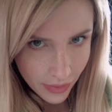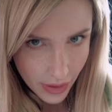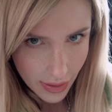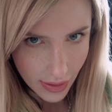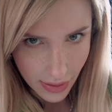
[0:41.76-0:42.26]

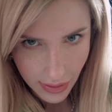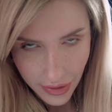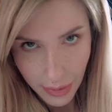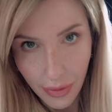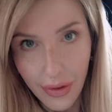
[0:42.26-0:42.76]
i, że
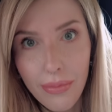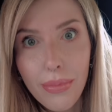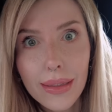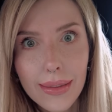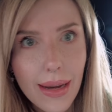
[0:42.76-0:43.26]
tak powiem,
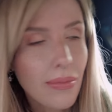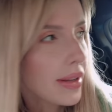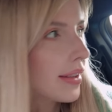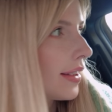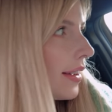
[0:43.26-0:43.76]

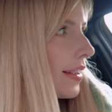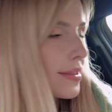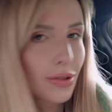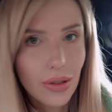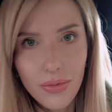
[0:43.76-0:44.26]
badamy
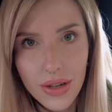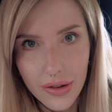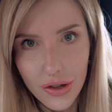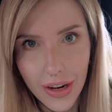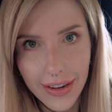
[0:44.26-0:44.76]
co tam się
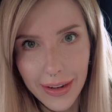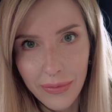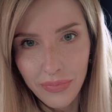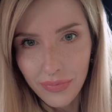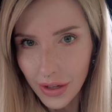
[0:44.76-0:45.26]
dzieje,
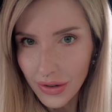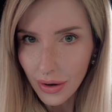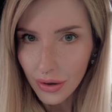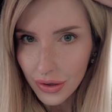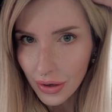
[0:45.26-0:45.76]
jeśli
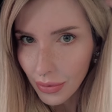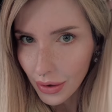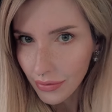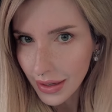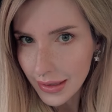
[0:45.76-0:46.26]
chodzi o
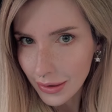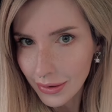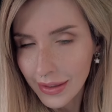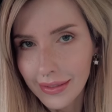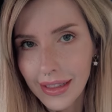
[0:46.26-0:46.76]
moją własną
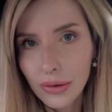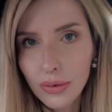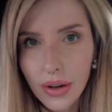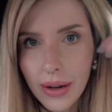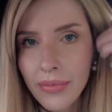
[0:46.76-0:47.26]

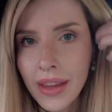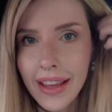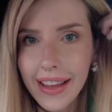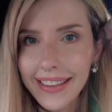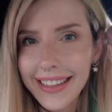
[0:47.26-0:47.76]
naturę.
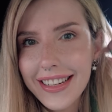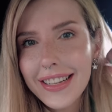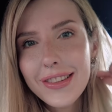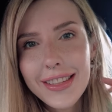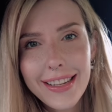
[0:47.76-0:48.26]
E, także
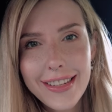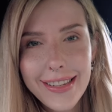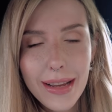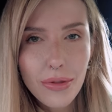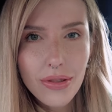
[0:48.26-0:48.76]
zostańcie
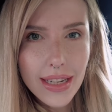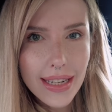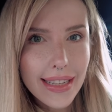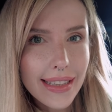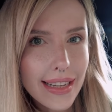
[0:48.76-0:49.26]
ze mną,
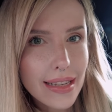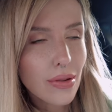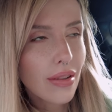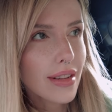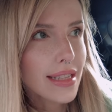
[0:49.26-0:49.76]
jeżeli
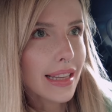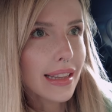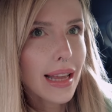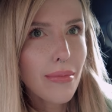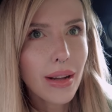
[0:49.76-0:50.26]
interesuje Was ten
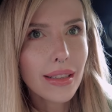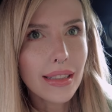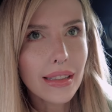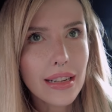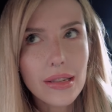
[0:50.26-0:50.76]
temat i
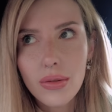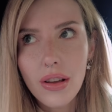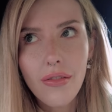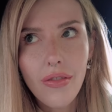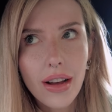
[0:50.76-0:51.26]

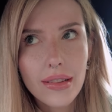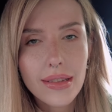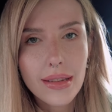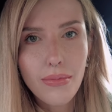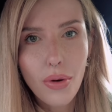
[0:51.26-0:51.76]
interesuje
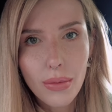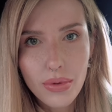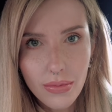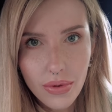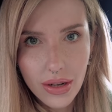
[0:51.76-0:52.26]
Was moje
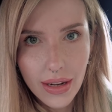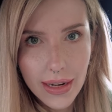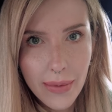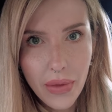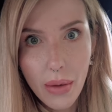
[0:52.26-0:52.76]

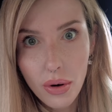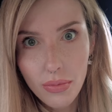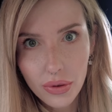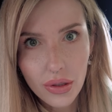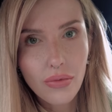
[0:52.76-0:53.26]
przemyślenie a
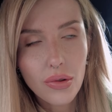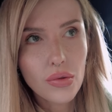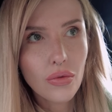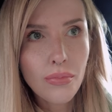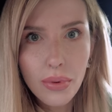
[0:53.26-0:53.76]
propos tych
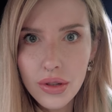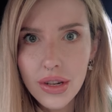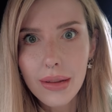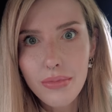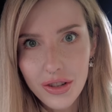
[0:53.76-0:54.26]
włosów po
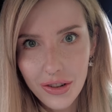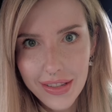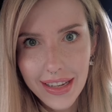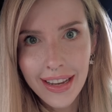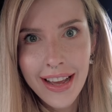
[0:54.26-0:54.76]
trzech
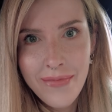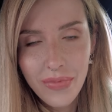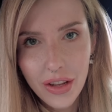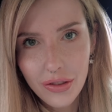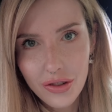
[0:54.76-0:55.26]
miesiącach
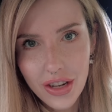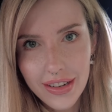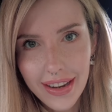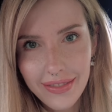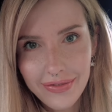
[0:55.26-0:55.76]
ich noszenia.